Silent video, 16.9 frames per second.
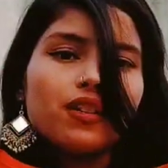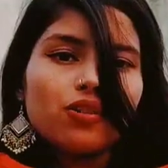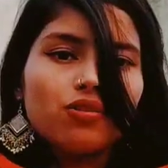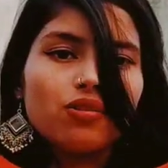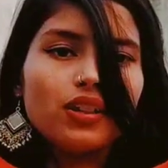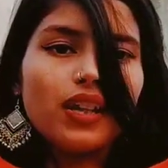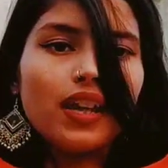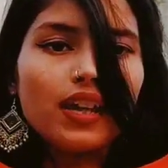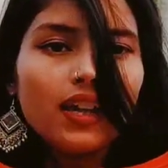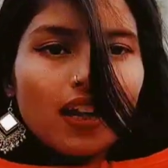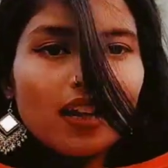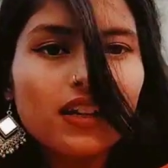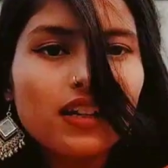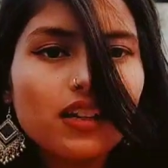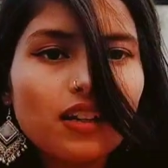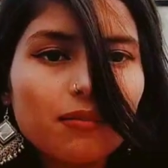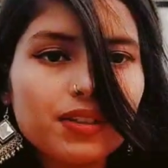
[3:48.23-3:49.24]
দেখো এই
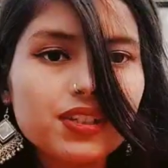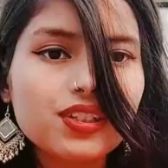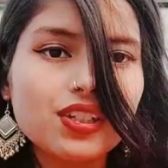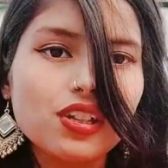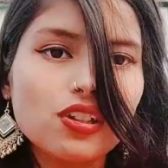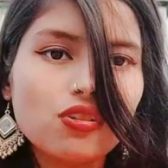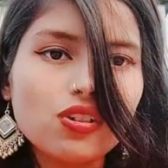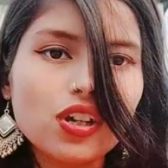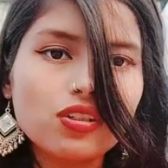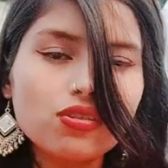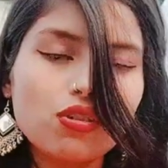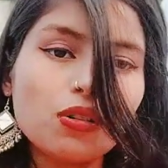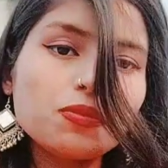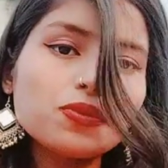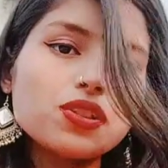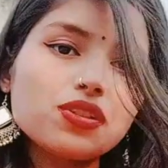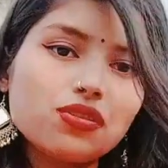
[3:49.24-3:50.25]
কালারের আমার ছিল না
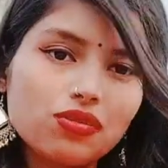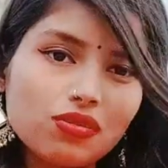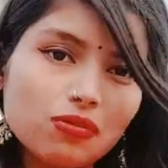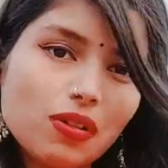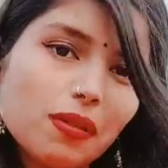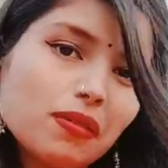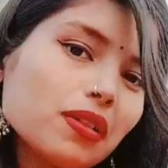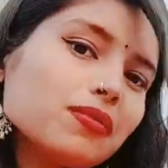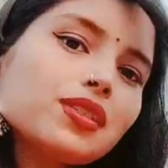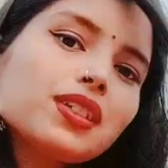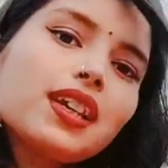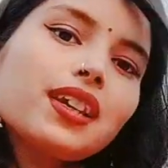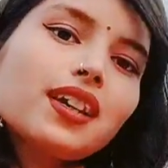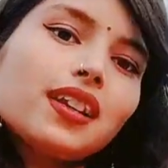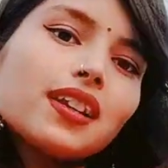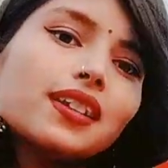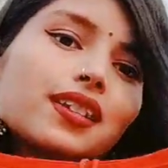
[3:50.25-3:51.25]
টপ সেই জন্য ভাবলাম যে এই
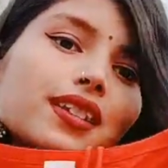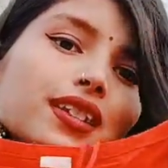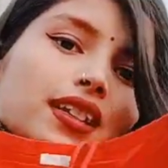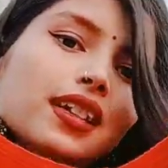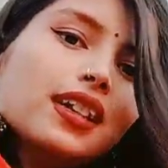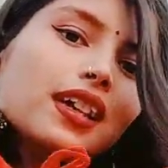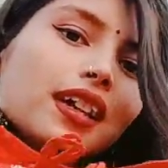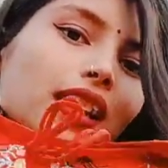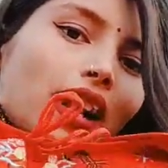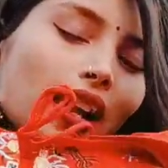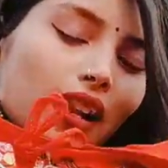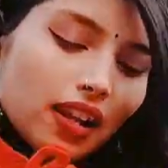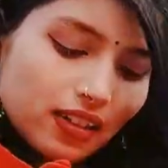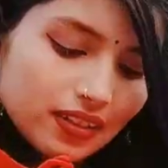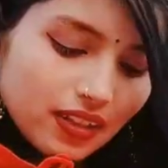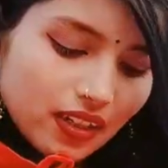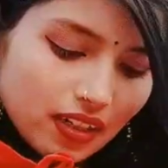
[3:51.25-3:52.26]
কালার নিই
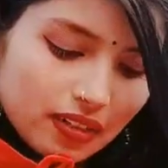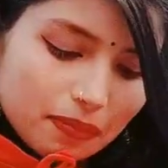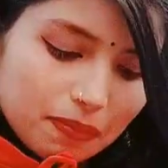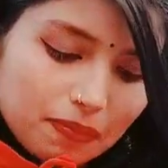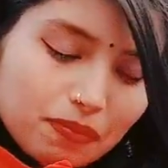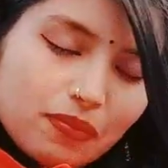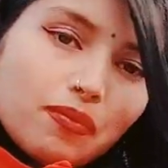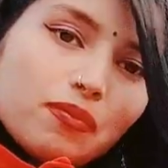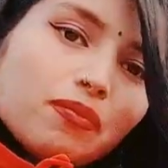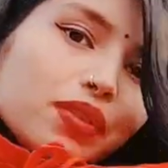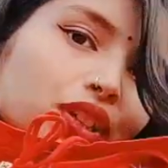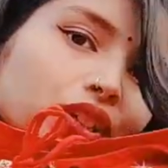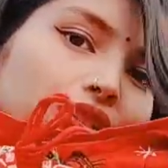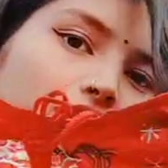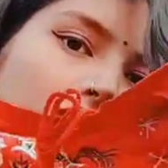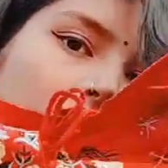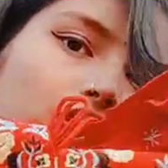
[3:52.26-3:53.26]
কালারটা
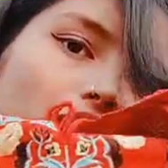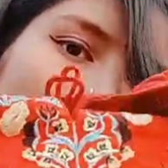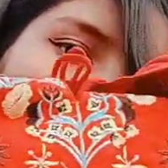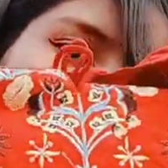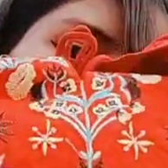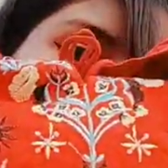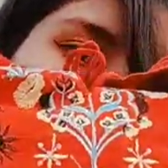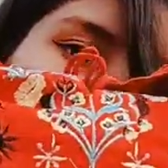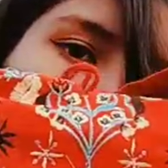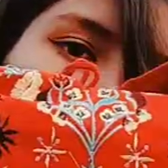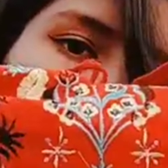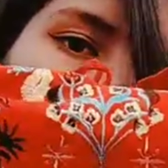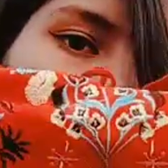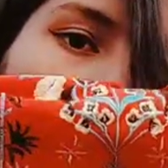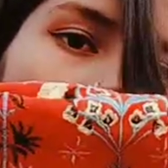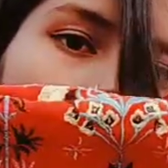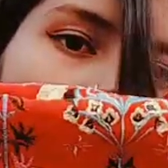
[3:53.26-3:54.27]
ভিডিওতে হয়তো
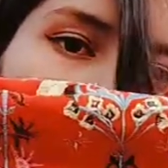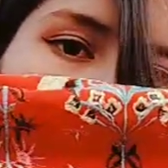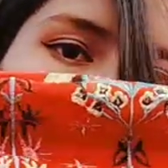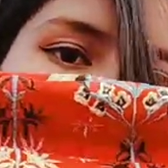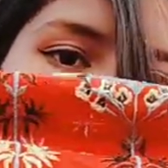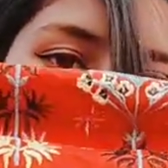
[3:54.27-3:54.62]
সেরকম আসছে না